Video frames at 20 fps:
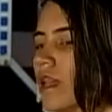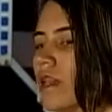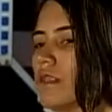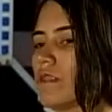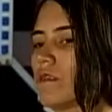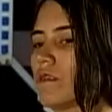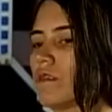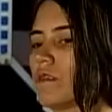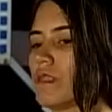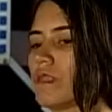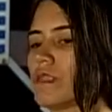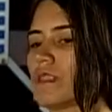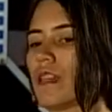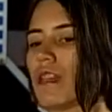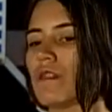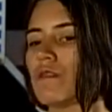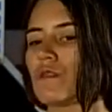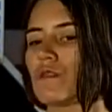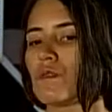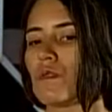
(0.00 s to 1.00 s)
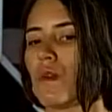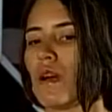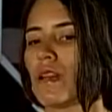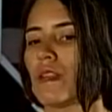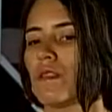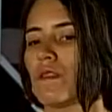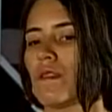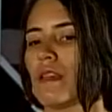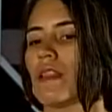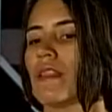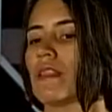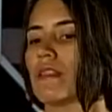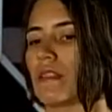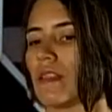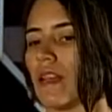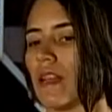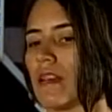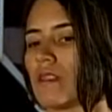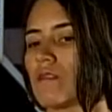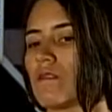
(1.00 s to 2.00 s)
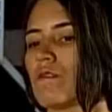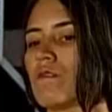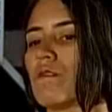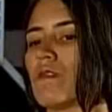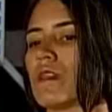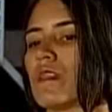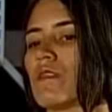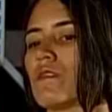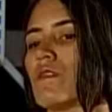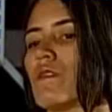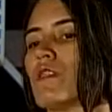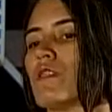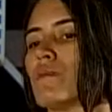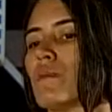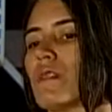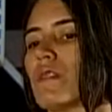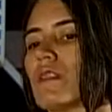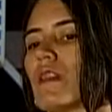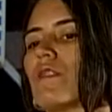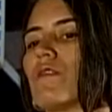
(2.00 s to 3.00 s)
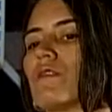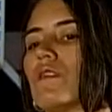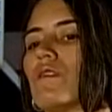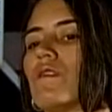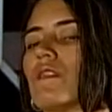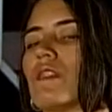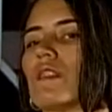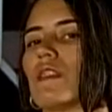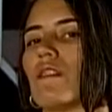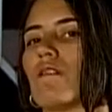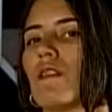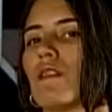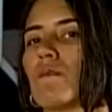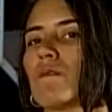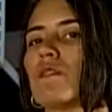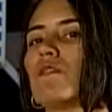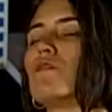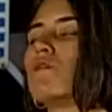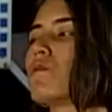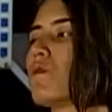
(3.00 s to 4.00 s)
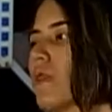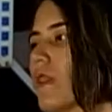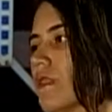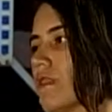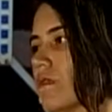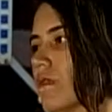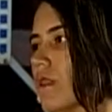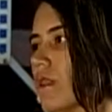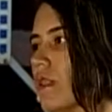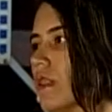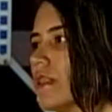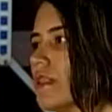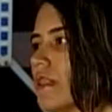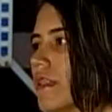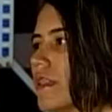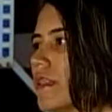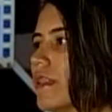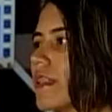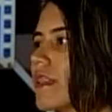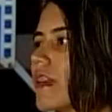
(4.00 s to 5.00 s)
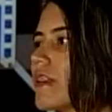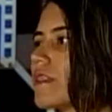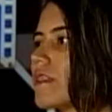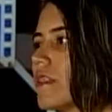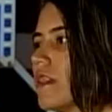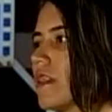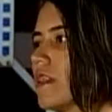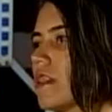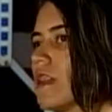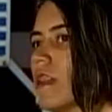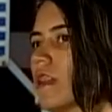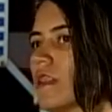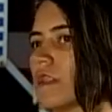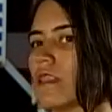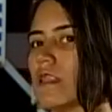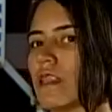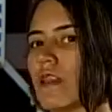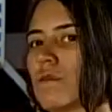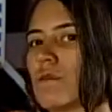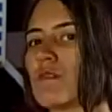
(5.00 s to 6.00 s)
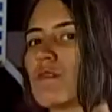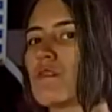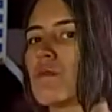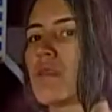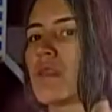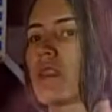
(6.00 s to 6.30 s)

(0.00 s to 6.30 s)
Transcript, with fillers: Entonces, si el usuario en ese caso no es solo espectador, sino que ya hablamos de usuario, tiene que hacer, digamos, tomar